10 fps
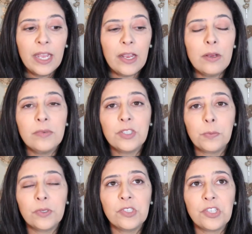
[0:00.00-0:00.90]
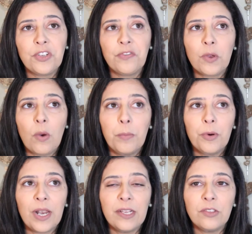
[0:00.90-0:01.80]
Eu e meu esposo, a gente ficou
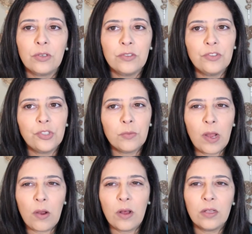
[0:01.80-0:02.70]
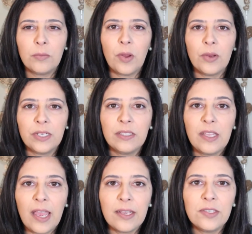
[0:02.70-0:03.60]
por lá em torno de 1 hora, 1 hora e
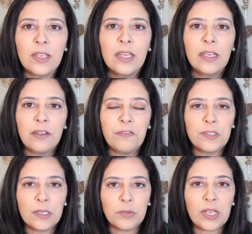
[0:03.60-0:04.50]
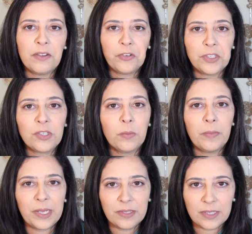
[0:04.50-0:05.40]
10 e fizemos a refeição
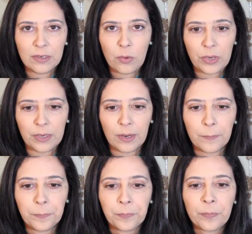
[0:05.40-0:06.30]
bem tranquila.